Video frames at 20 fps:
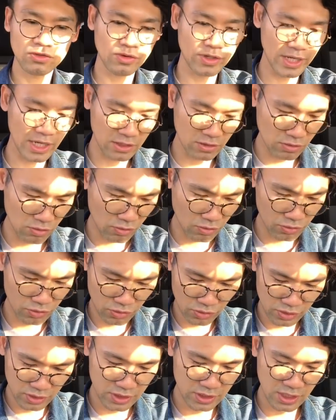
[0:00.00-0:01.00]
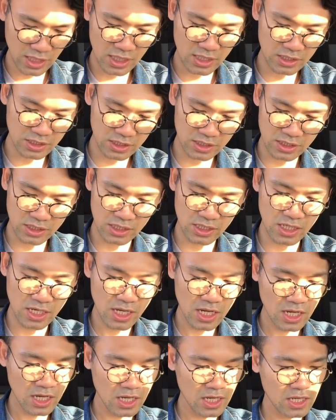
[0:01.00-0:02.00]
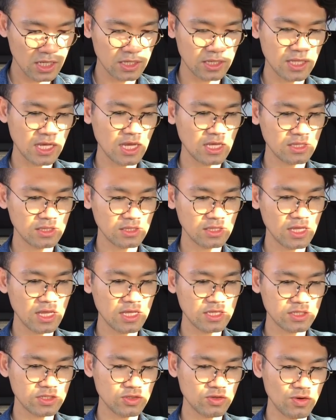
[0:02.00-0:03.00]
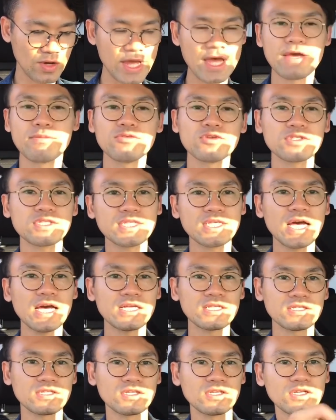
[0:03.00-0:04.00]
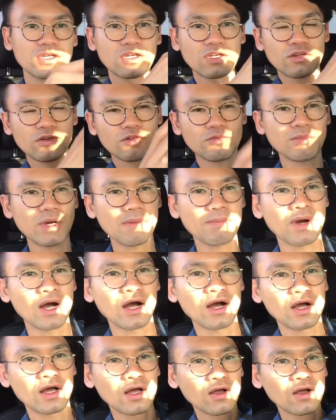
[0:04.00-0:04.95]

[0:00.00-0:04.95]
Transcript: 長150センチなんで一応 M サイズまあまあ